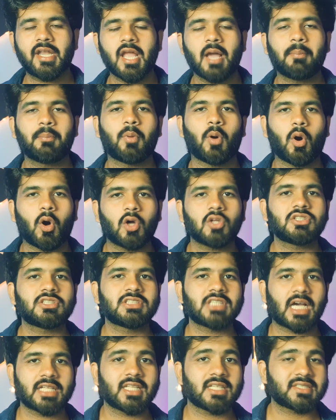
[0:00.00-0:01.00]
इंडिया बहुत
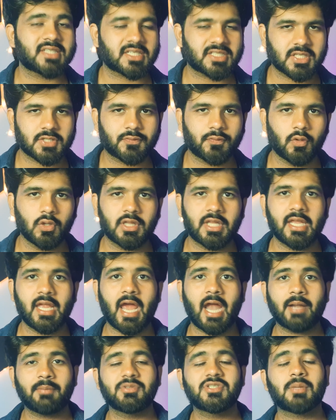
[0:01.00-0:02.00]
ज्यादा सक्सेसफुल थी
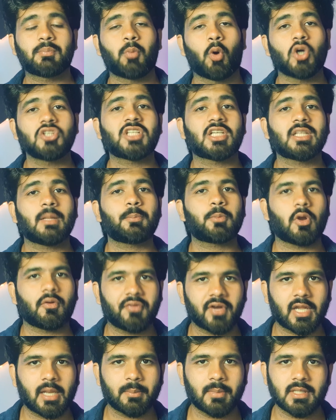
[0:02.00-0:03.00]
एंड बहुत ज्यादा
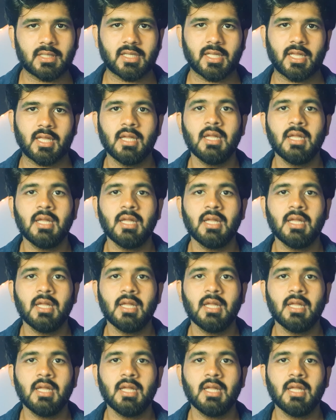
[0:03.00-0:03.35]
प्रॉफिटेबल थी